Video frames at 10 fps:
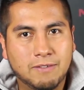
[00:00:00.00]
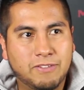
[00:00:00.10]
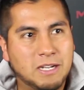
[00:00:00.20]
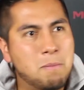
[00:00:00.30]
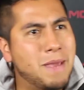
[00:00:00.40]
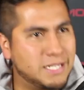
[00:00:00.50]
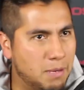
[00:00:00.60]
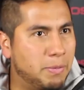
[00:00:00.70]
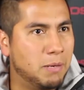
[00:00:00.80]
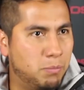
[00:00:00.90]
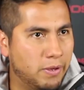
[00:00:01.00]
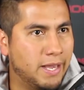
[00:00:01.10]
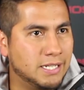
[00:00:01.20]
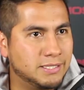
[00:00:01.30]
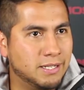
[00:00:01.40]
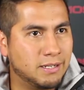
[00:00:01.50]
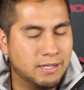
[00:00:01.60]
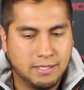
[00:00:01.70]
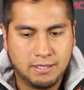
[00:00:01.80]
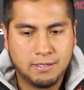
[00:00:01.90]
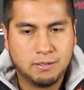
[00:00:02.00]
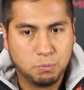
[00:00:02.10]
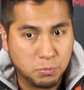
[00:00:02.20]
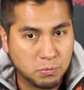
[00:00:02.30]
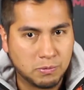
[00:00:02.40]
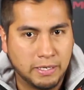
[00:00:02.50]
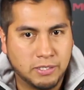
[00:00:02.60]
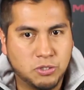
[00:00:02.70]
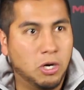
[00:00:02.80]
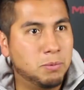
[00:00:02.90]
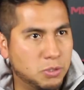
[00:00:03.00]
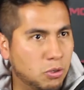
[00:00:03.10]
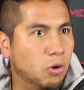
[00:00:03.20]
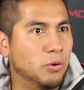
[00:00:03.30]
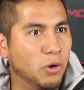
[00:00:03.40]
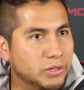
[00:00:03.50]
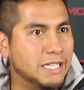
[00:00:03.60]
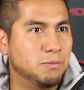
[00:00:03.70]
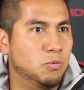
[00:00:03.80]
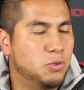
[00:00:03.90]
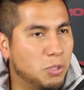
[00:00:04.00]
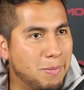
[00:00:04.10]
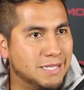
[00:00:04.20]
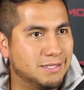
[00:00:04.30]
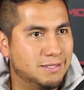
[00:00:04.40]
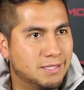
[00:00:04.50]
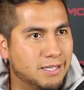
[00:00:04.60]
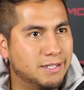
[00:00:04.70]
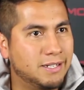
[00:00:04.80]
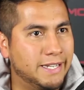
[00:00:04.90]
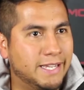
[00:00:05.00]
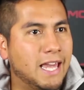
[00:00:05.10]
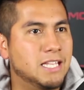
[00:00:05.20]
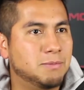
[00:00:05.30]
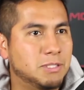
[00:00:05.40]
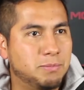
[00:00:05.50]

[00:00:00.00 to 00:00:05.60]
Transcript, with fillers: firmeza para poder hacer chops o, notas mucho más este, cliqueadas, me